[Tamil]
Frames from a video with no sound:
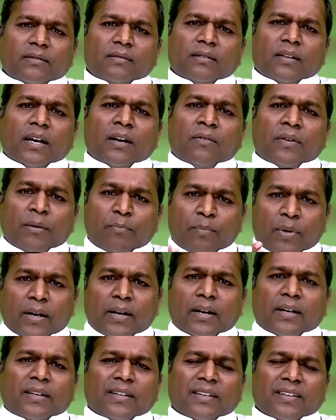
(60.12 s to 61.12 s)
அவரை
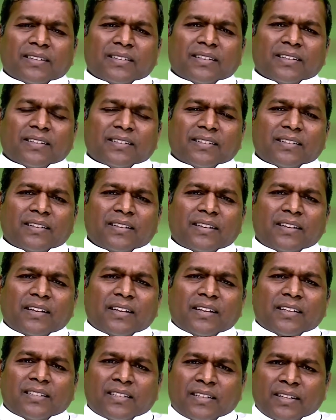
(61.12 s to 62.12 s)
பாராட்டுகின்றார்
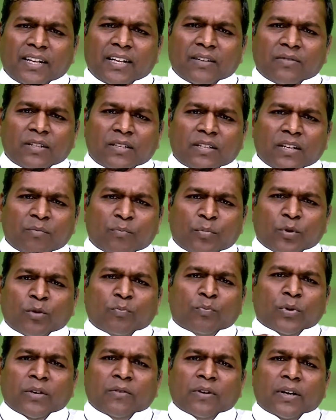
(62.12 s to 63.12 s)
சிறியவற்றில்
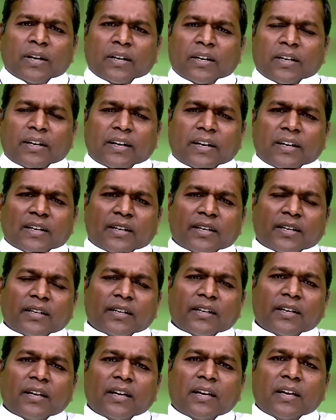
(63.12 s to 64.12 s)
பொறுப்புள்ளவராக இருக்கின்றாய்
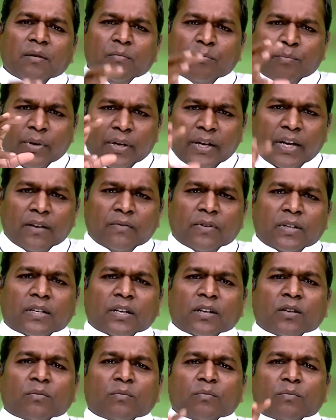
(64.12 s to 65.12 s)

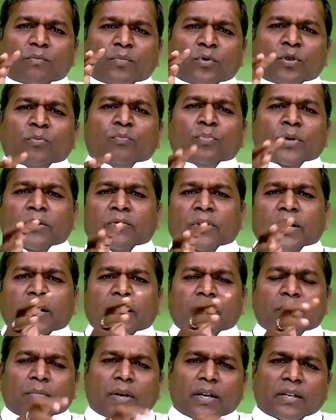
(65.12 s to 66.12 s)
பெரியவற்றிலும் பொறுப்புள்ளவனாக
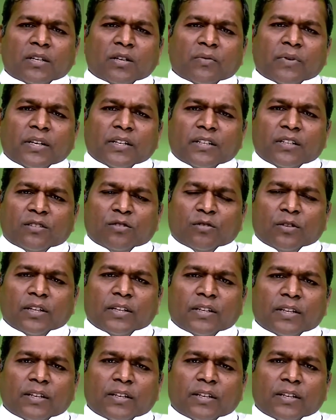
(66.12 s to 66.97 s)
மாற்றுவேன் என்று சொல்கின்றார்